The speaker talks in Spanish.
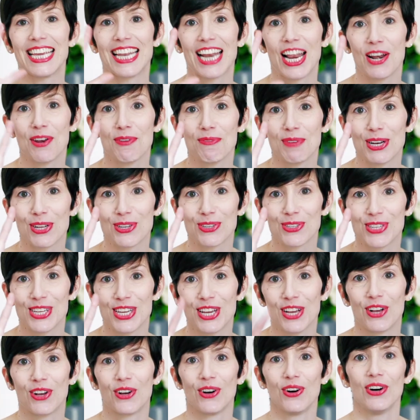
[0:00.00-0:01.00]
Y en el número
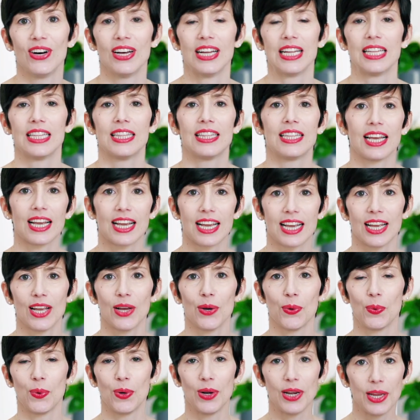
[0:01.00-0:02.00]
5
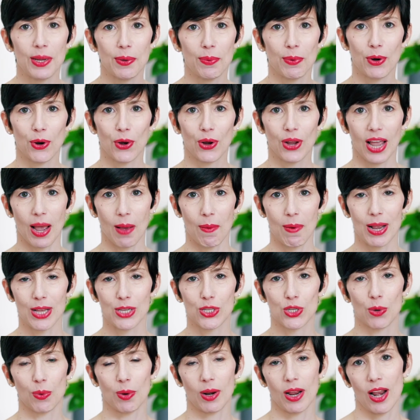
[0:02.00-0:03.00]
dejé un libro que
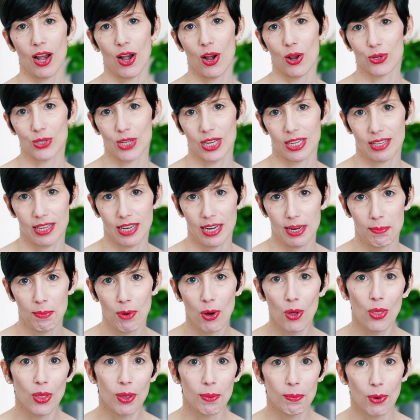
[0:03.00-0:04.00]
habla sobre los
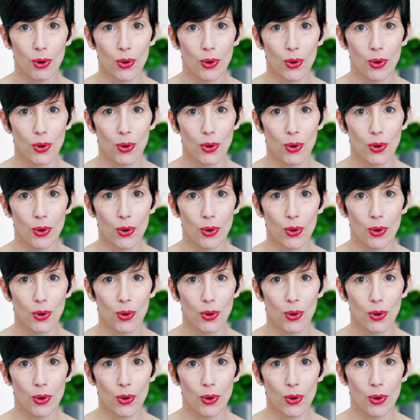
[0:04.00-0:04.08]
estilismos de